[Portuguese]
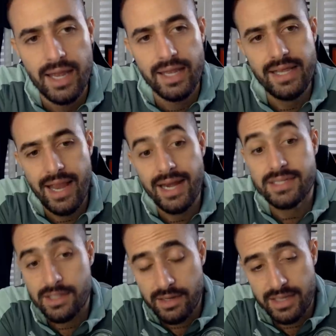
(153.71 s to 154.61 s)
E aí,
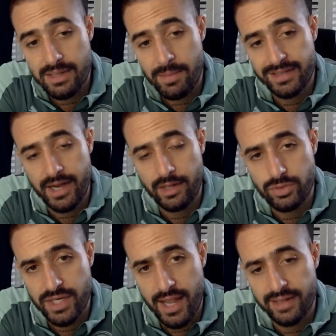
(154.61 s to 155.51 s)
nessa, nessa matéria do
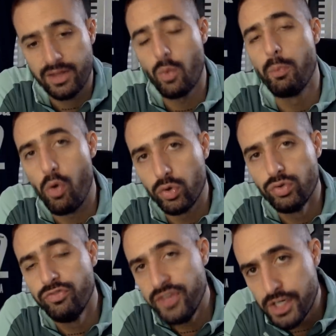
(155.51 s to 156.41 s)
GE, tem um pouco
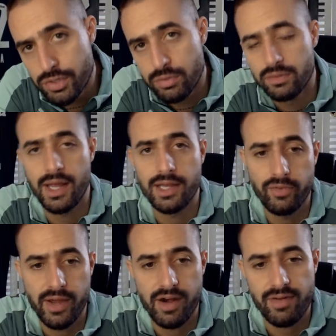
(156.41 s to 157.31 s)
do vídeo, né, que
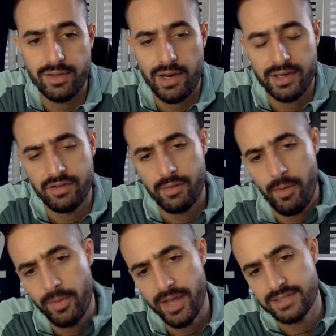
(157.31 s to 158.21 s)
foi gravado lá na TV
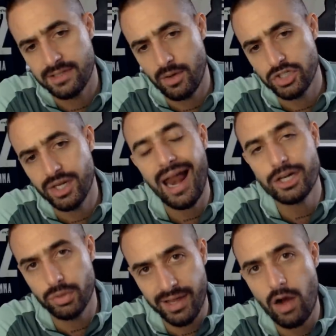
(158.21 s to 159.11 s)
Palmeiras, então acho, que,
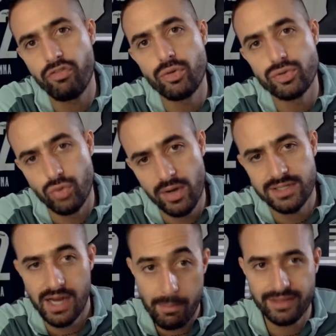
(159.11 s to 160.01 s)
acho legal ver os dois,
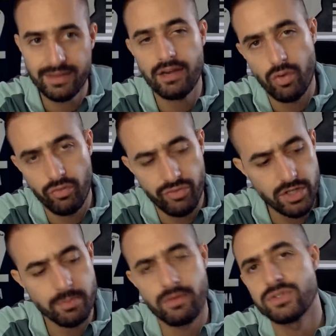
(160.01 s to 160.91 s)
ler a matéria e ver o
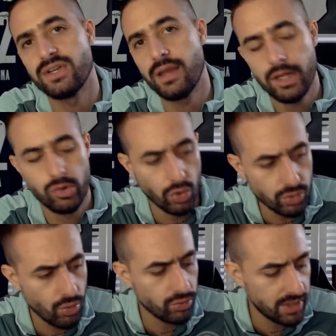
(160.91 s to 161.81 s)
vídeo para você entender todo
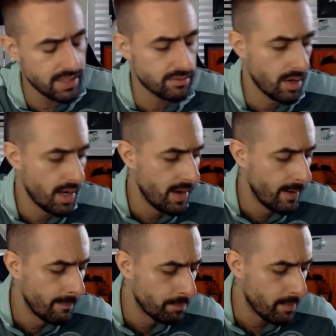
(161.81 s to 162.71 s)
o contexto.
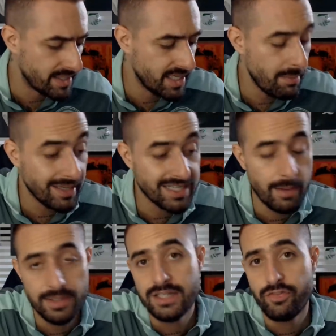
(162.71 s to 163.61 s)
Mas ele
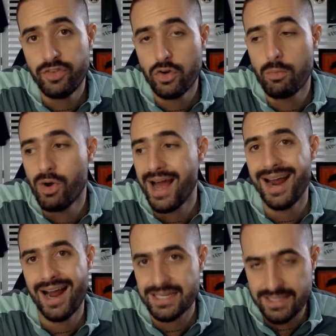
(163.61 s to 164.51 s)
basicamente se define como um cara
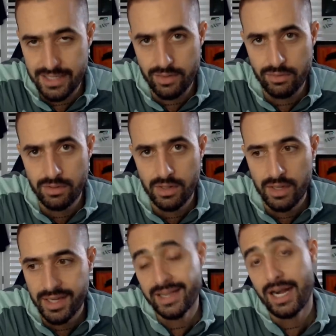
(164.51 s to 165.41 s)
caseiro
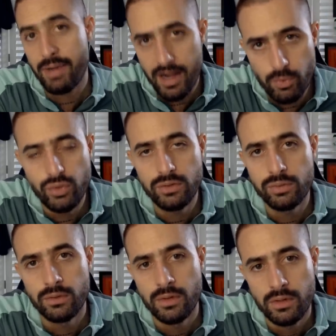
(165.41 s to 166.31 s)
que trabalha
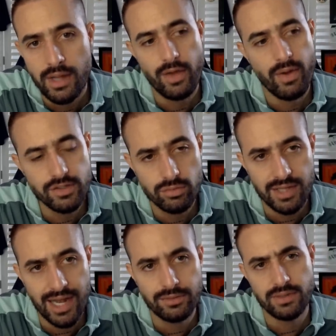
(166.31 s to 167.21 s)
muito, né, e o
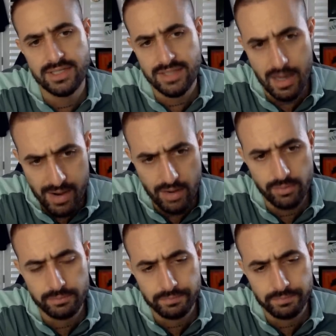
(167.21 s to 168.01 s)
resultado desse trabalho